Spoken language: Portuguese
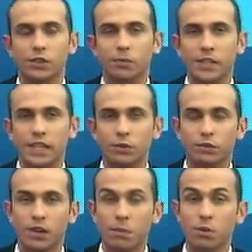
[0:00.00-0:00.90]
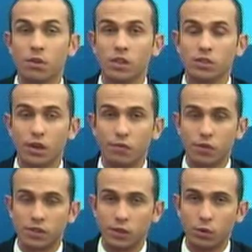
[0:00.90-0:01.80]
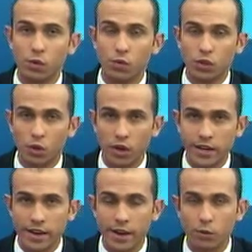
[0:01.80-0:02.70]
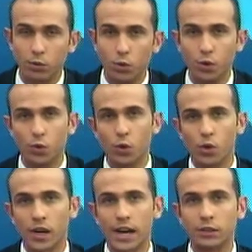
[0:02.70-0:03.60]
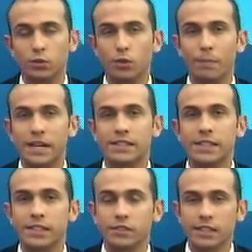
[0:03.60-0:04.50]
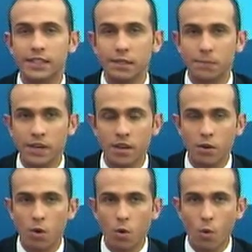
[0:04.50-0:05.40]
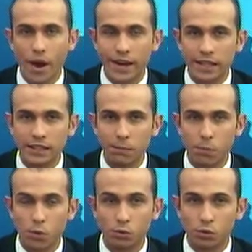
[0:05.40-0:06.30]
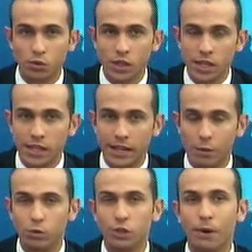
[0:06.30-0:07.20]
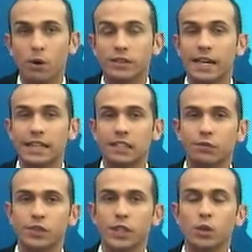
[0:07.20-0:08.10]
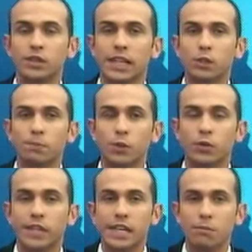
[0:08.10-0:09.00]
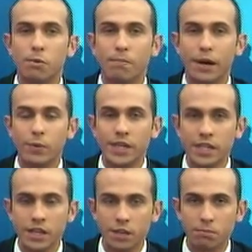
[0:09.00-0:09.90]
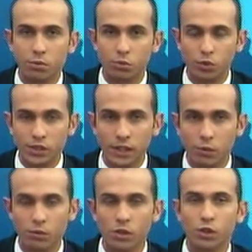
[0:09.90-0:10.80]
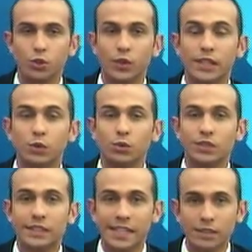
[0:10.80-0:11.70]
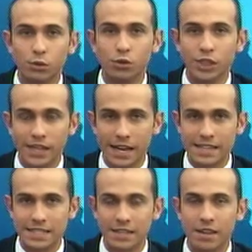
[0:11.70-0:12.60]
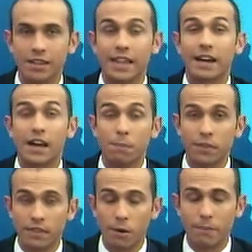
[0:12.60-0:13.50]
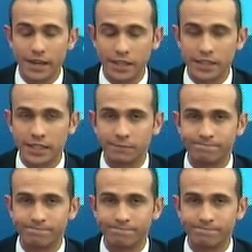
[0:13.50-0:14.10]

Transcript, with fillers: obrigado Fábio. Só reforçando que o Vitória é o nono colocado no Brasileirão da Série B com 40 pontos. E na última rodada foi derrotado pelo Grêmio Barueri por 2 a 1, jogando dentro de casa na capital baiana.